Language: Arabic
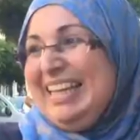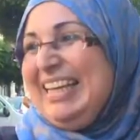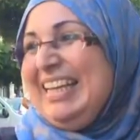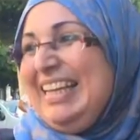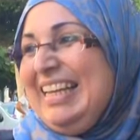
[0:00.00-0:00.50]

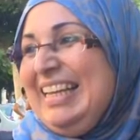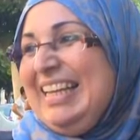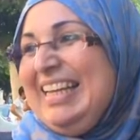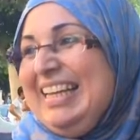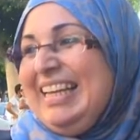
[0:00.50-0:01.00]
خدمت الحاجه اللي
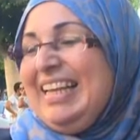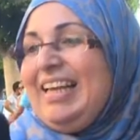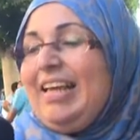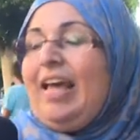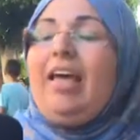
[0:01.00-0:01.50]
تحبها
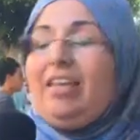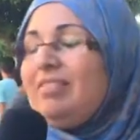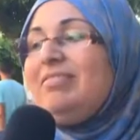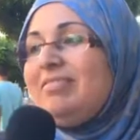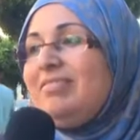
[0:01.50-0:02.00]
اي
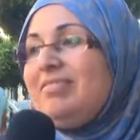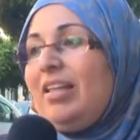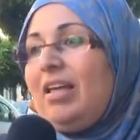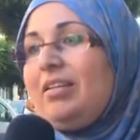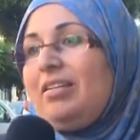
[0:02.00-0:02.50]

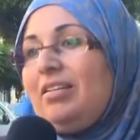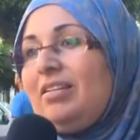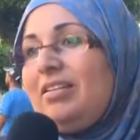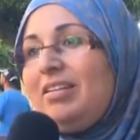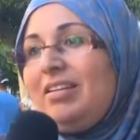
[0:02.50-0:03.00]

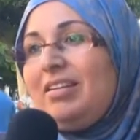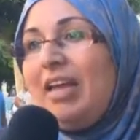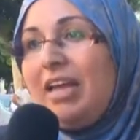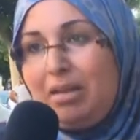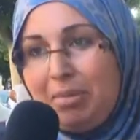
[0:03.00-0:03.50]

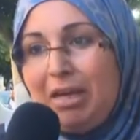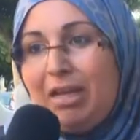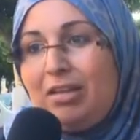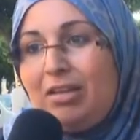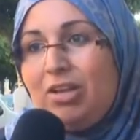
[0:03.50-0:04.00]
آه، انا
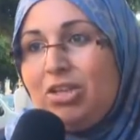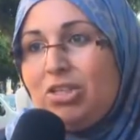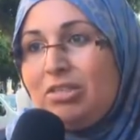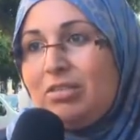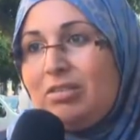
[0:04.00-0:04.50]
معناها
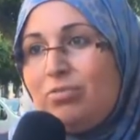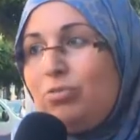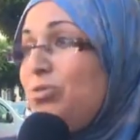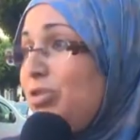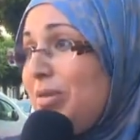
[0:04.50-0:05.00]
خريجه
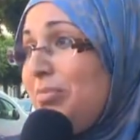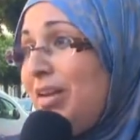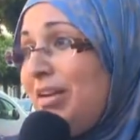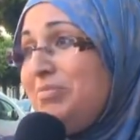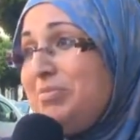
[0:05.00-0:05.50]
فنون
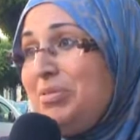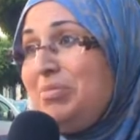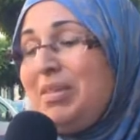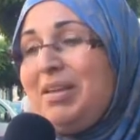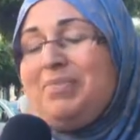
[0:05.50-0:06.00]
جميله
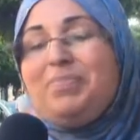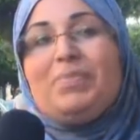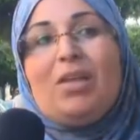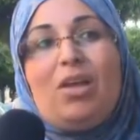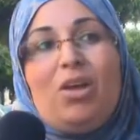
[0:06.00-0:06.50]
فهمت
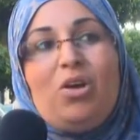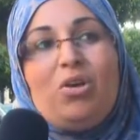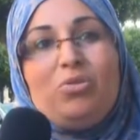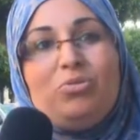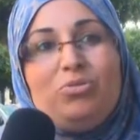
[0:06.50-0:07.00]

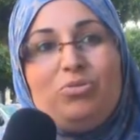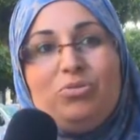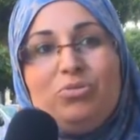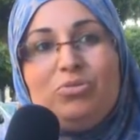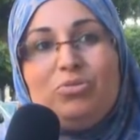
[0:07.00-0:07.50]

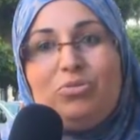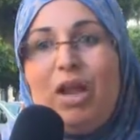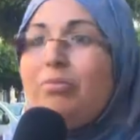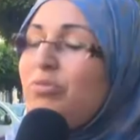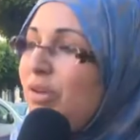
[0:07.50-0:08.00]

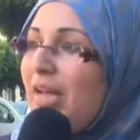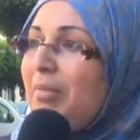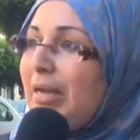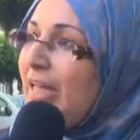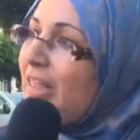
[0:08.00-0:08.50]
والحمد لله
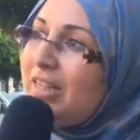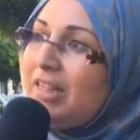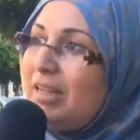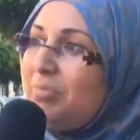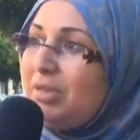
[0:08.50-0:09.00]
معناها
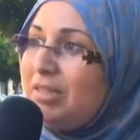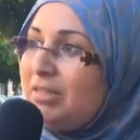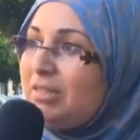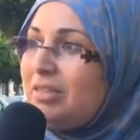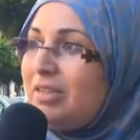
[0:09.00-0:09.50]
خديت
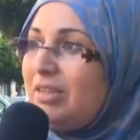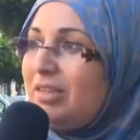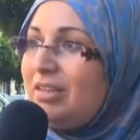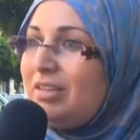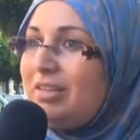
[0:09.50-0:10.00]
الكابيس
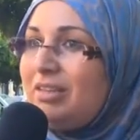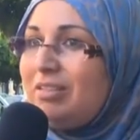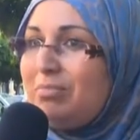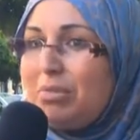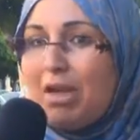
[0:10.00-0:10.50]

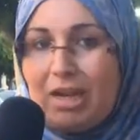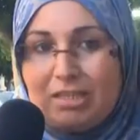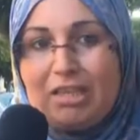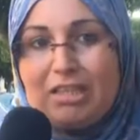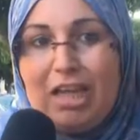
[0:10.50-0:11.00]
آه، من نهار
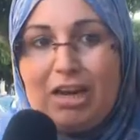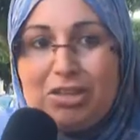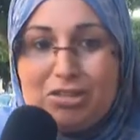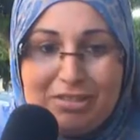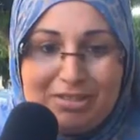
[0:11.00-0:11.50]
اللي
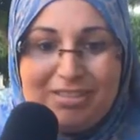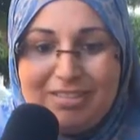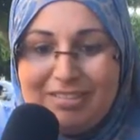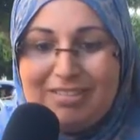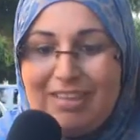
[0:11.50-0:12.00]
تخرجت
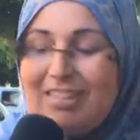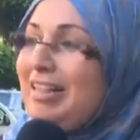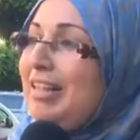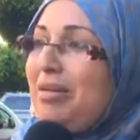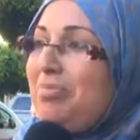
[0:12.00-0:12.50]
آه،
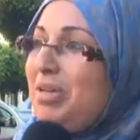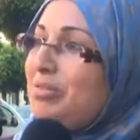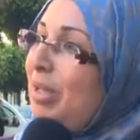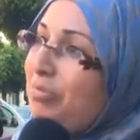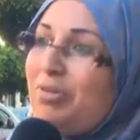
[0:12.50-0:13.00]
خديت
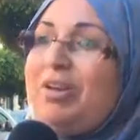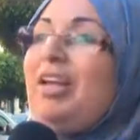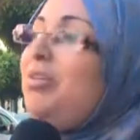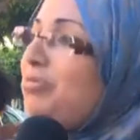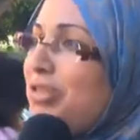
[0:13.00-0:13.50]
الكابيس الحمد
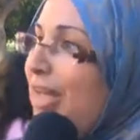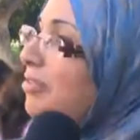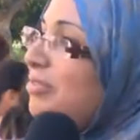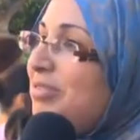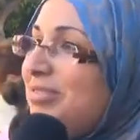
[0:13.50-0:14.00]
لله
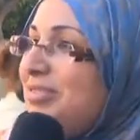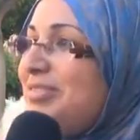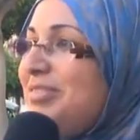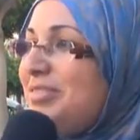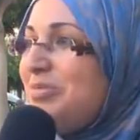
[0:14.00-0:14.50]
ونجحت
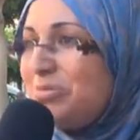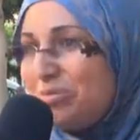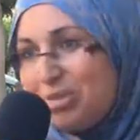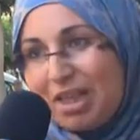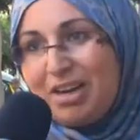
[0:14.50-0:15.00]

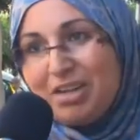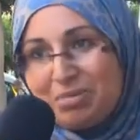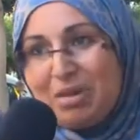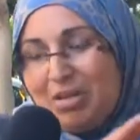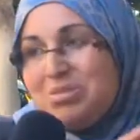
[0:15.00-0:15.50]

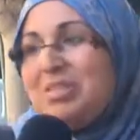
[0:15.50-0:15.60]
وتخرجت معناها